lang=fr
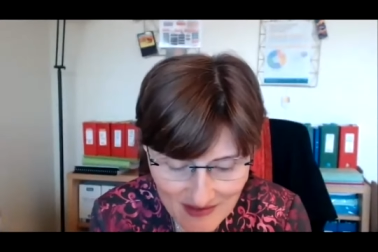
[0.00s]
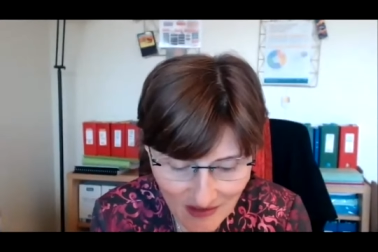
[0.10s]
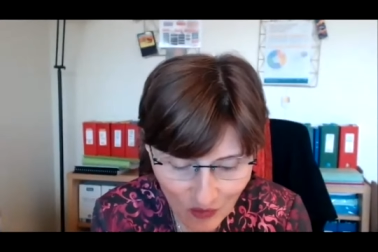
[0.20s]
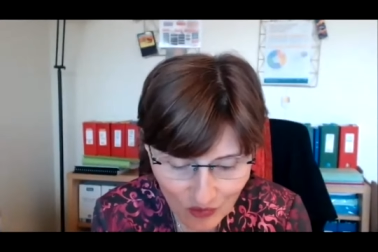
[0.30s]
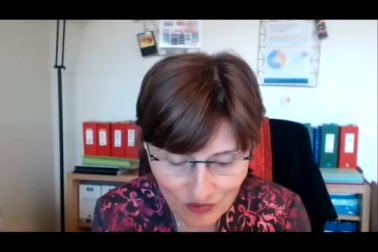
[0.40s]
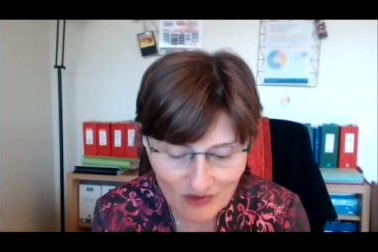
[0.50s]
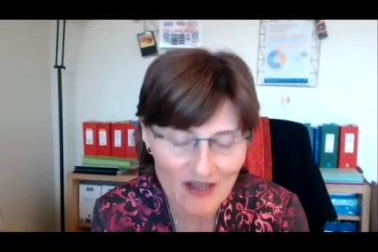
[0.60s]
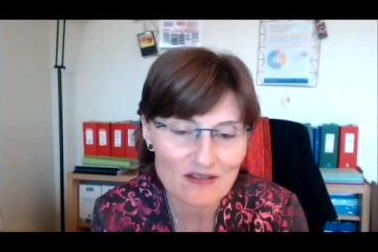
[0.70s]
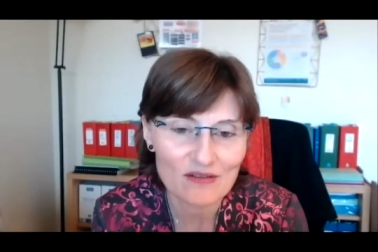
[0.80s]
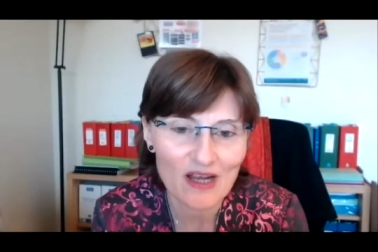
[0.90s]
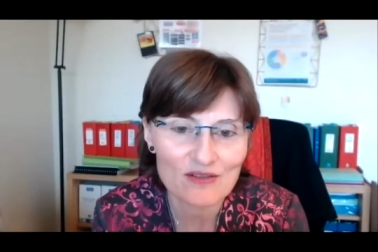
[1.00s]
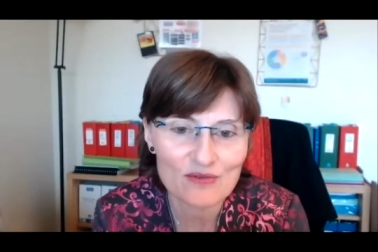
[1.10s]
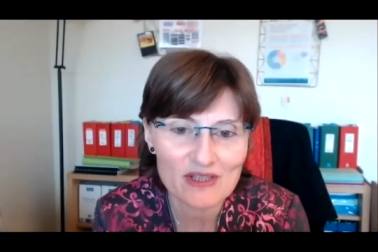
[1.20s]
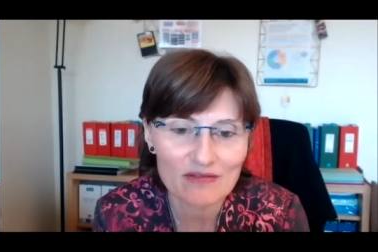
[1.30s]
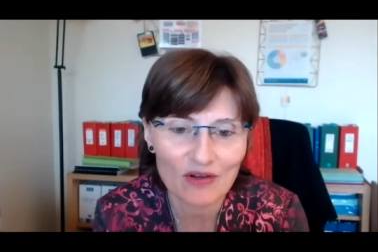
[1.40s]
ces rencontres nationales
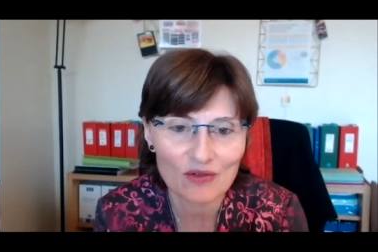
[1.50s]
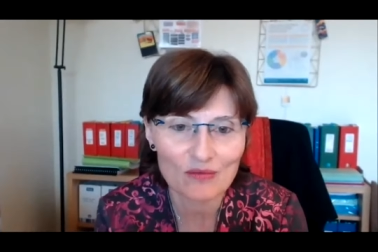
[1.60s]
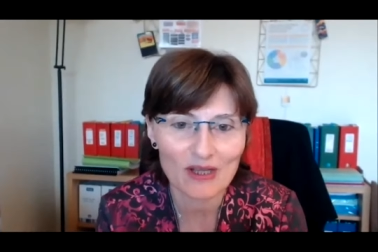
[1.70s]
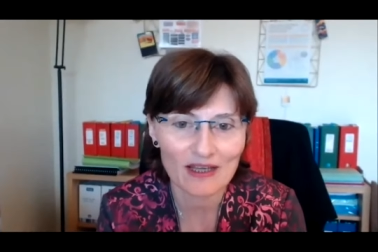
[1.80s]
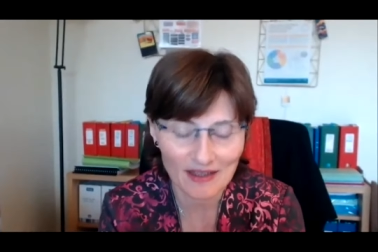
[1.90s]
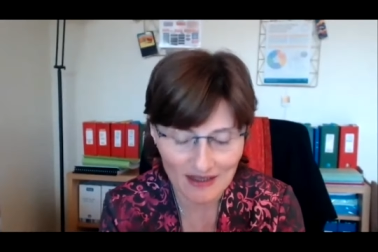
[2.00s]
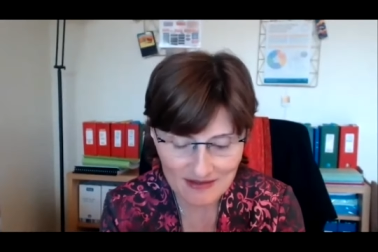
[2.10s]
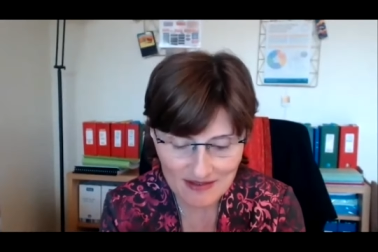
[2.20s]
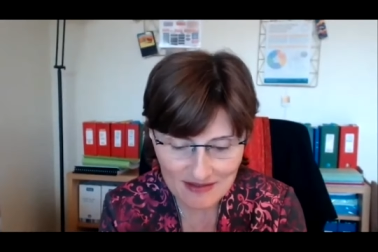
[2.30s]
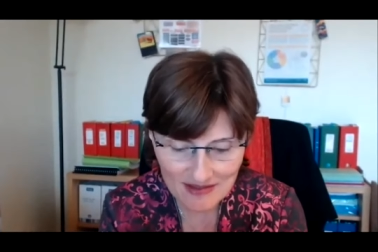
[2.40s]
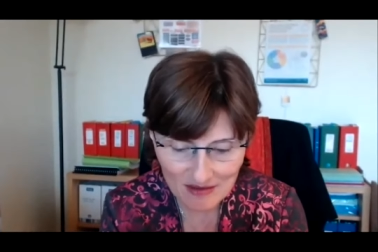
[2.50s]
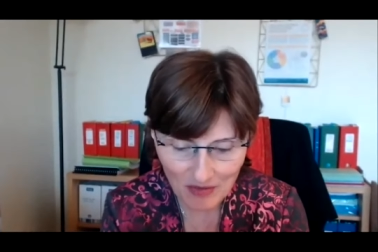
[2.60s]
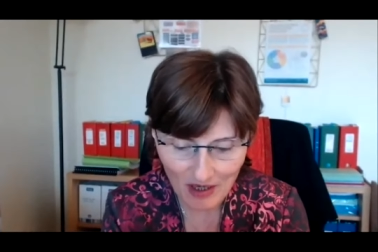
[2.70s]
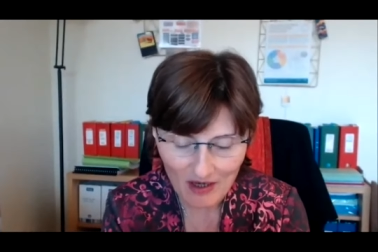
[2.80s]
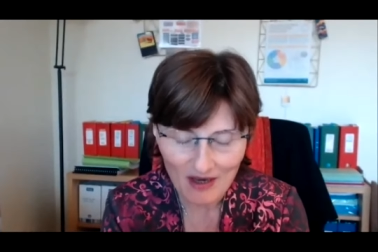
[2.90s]
du livre numérique
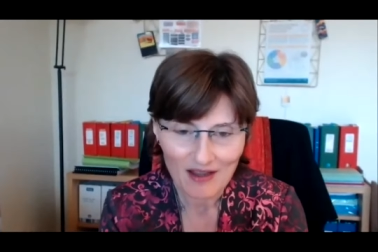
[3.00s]
accessible.